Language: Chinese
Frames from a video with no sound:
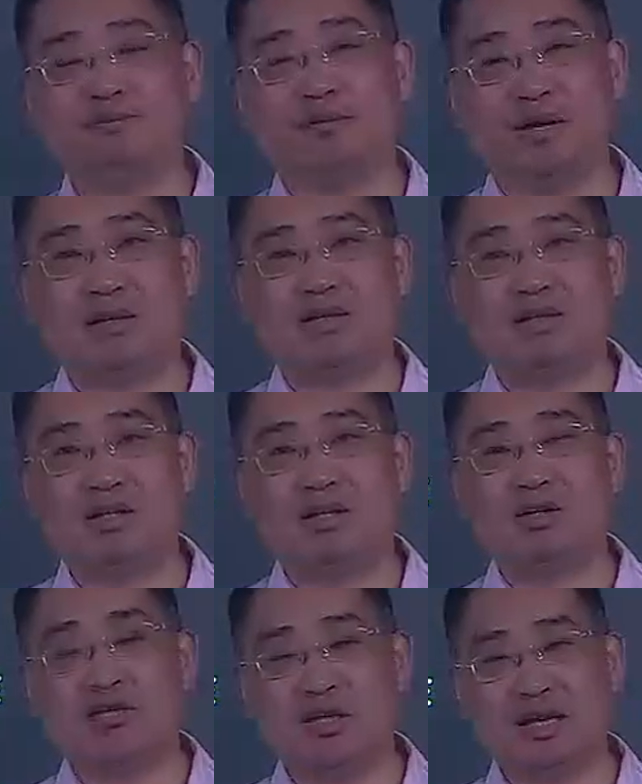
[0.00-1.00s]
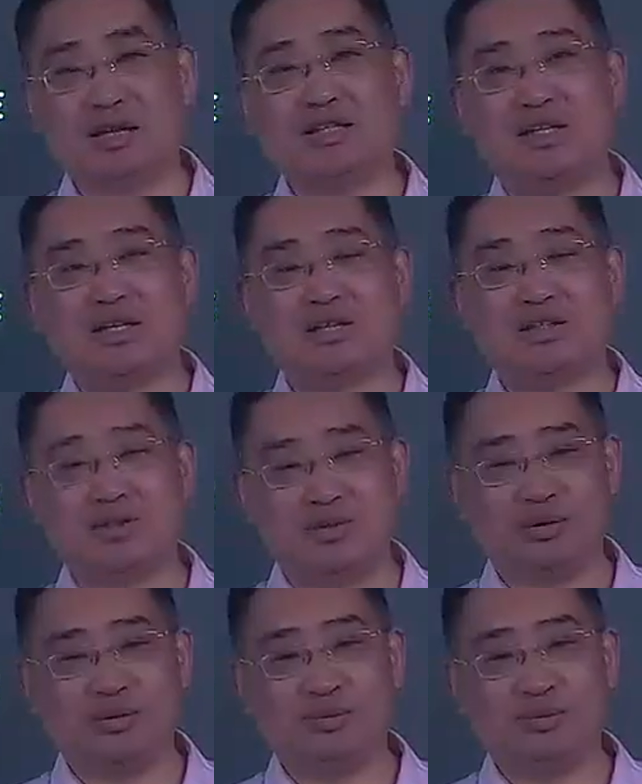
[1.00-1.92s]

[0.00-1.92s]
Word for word: 比如说，大家在结账的时候，是吧？